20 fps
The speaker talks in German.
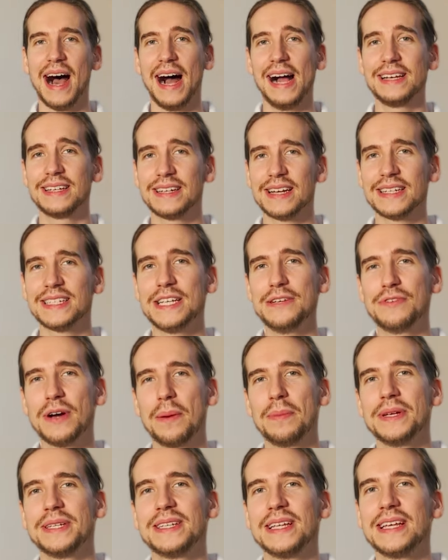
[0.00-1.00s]
Alternativ
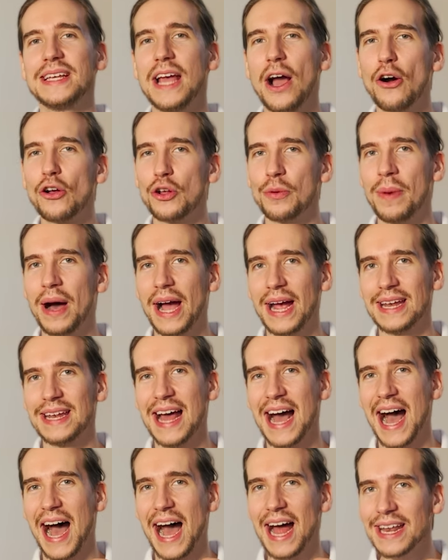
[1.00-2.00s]
habe ich dir hier auch nochmal einen
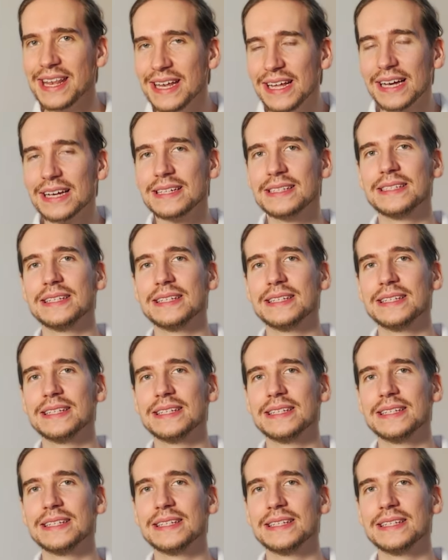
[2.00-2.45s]
anderen